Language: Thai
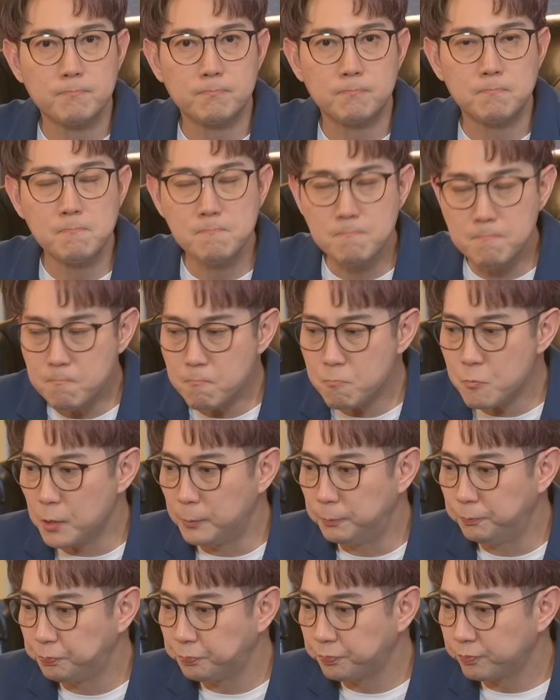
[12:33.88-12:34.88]
อืม
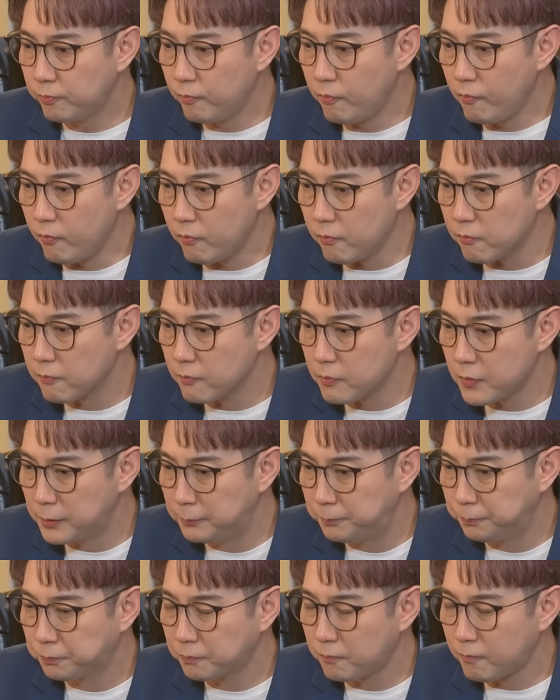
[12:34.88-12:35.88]
เป็นไงค
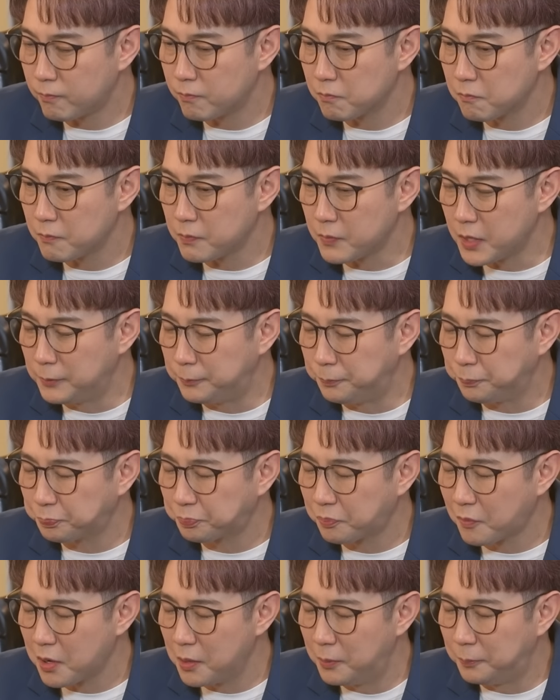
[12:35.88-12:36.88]
รับอันนี้
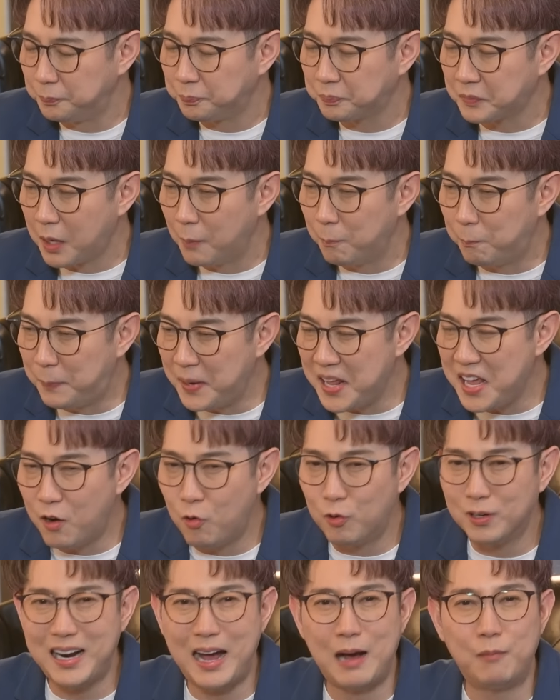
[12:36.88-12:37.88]
เปรี้ยว
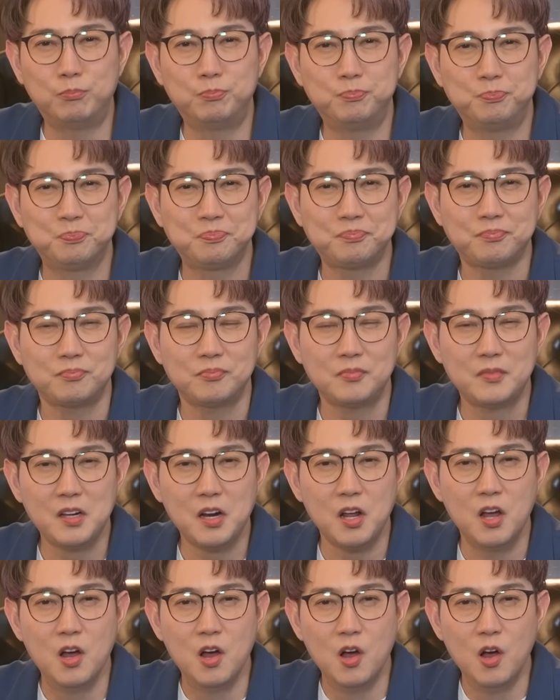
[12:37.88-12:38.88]
นำ
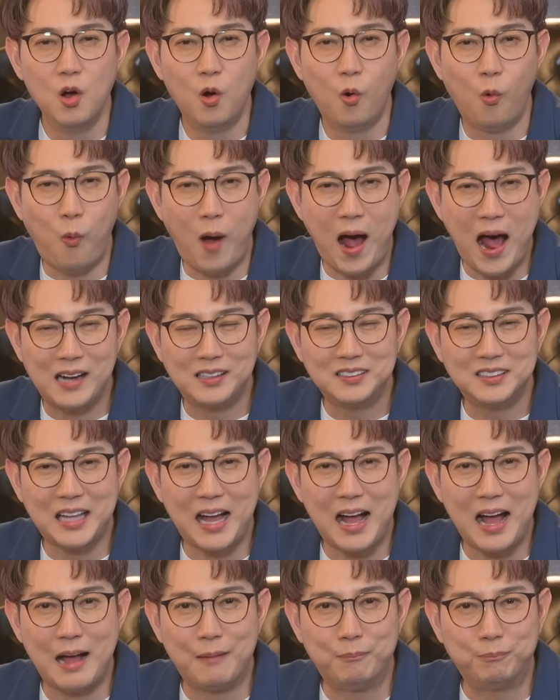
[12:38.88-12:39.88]
หวาน
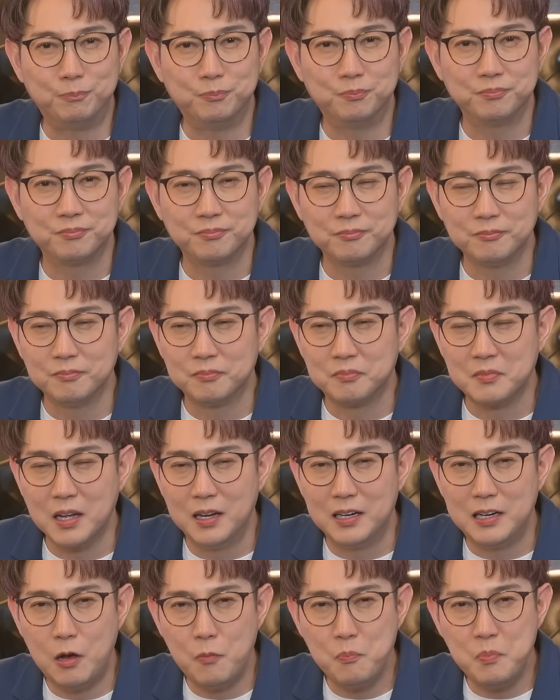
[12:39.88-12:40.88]
ตามหวาตาม
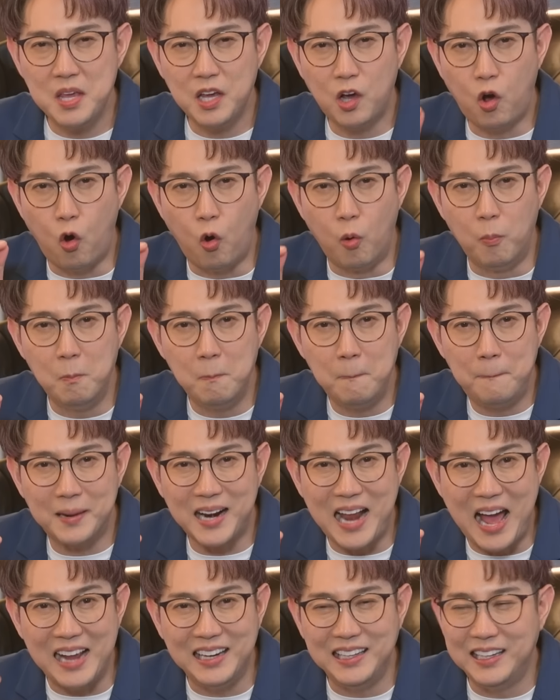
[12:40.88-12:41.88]
แล้วมีขมป
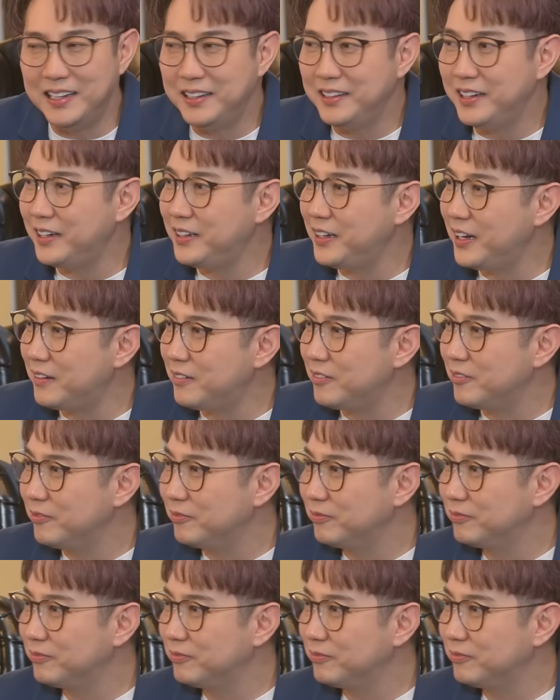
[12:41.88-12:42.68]
ลายลิ้นนิดๆอ่า